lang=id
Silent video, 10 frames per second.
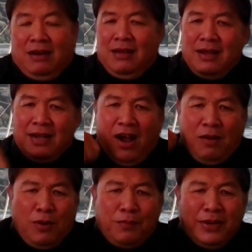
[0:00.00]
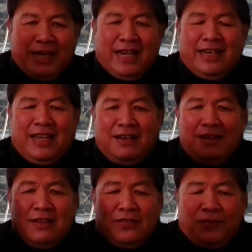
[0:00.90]
Kalau engkau mau berikan yang
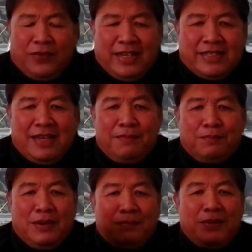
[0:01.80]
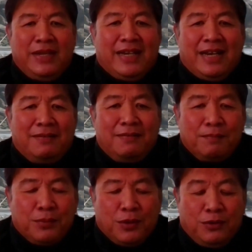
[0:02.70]
free sample, berikan
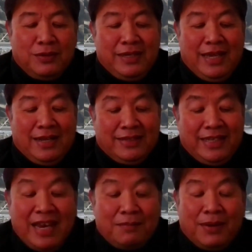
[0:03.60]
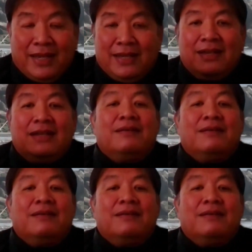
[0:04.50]
produk yang tidak baik,